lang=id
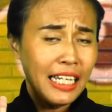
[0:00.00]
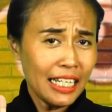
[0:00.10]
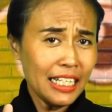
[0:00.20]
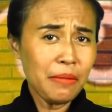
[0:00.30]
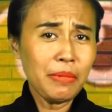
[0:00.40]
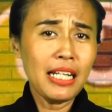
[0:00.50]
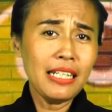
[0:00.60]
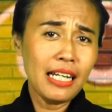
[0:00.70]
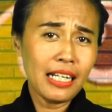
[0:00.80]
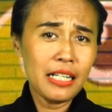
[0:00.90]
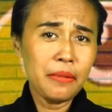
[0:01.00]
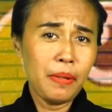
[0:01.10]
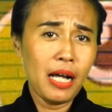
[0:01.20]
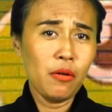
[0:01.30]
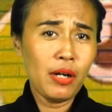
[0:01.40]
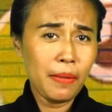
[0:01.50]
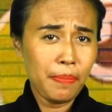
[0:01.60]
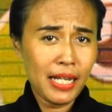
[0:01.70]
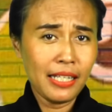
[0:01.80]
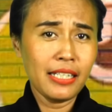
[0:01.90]
Ini menandakan bahwa
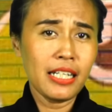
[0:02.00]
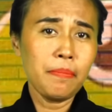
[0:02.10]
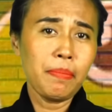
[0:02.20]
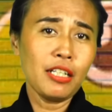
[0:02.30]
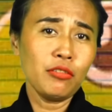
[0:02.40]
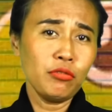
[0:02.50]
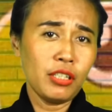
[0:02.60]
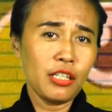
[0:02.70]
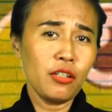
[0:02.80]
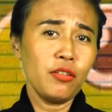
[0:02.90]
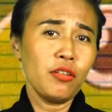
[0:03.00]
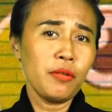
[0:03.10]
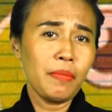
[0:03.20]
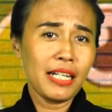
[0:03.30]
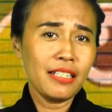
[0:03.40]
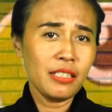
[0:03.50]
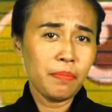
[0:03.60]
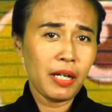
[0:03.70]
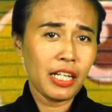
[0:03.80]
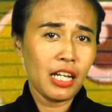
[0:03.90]
pelantikan Pak Sudaryono kemarin
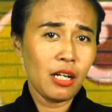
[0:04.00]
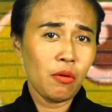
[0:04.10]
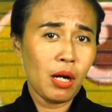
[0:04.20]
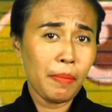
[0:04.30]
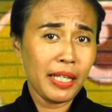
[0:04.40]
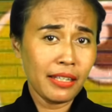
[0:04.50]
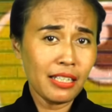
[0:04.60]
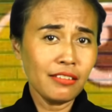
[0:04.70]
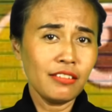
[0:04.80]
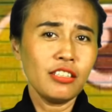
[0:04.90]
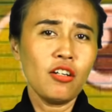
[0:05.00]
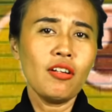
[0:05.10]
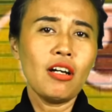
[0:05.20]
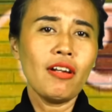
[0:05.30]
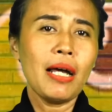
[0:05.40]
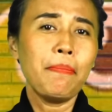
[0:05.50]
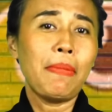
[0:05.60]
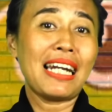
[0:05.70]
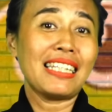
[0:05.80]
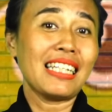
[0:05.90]
sebagai Wamentan seolah-olah
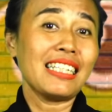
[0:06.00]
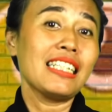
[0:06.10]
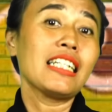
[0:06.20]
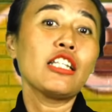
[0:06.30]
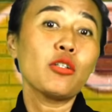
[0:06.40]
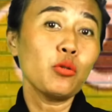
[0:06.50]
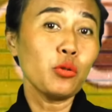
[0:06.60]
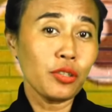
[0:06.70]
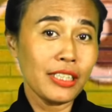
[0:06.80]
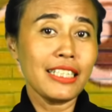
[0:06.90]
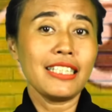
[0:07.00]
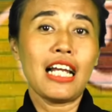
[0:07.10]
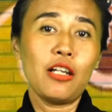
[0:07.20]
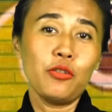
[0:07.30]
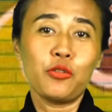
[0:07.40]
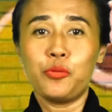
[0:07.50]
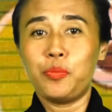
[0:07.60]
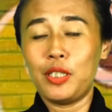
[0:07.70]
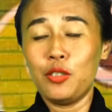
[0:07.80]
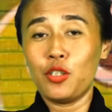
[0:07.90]
barter dengan kursi calon
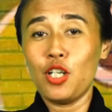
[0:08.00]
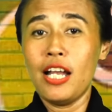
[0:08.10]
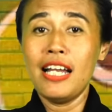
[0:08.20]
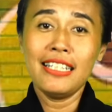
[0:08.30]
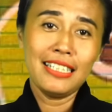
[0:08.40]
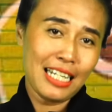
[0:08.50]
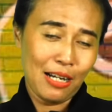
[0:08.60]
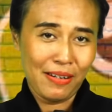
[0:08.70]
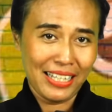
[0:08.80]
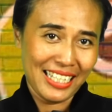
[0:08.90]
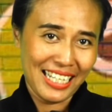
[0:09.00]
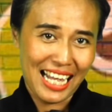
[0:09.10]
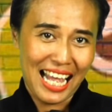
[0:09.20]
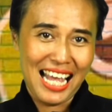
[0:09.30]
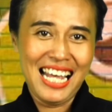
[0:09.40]
gubernur Jawa Tengah.